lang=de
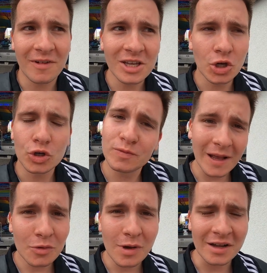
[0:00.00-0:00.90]
Adventure und es
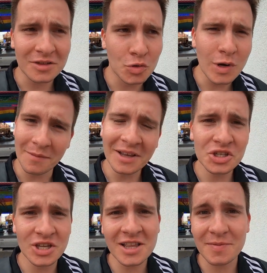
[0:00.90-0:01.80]
war sogar ganz cool. An
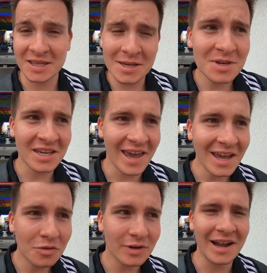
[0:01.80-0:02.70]
manchen Stellen zwar ziemlich
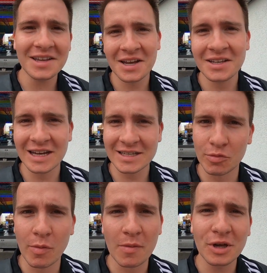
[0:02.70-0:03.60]
eng und einige
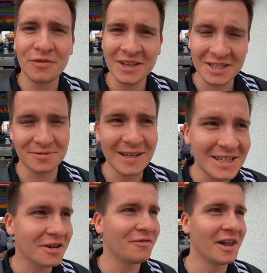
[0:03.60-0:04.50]
Hindernisse, wo man wirklich fast ins
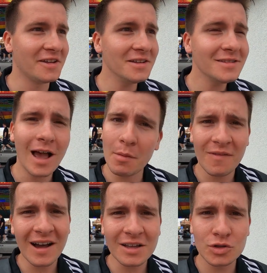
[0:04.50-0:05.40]
Wasser gefallen ist,
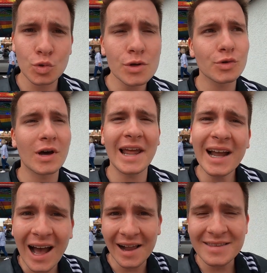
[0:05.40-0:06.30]
aber war ganz cool, sogar
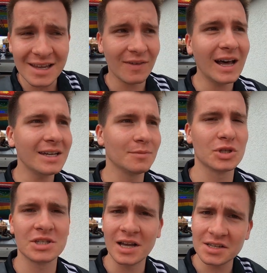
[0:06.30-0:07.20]
länger als erwartet,
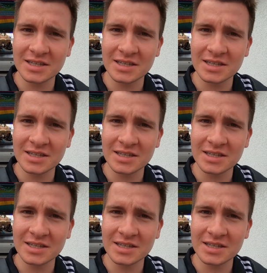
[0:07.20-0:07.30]
muss ich sagen.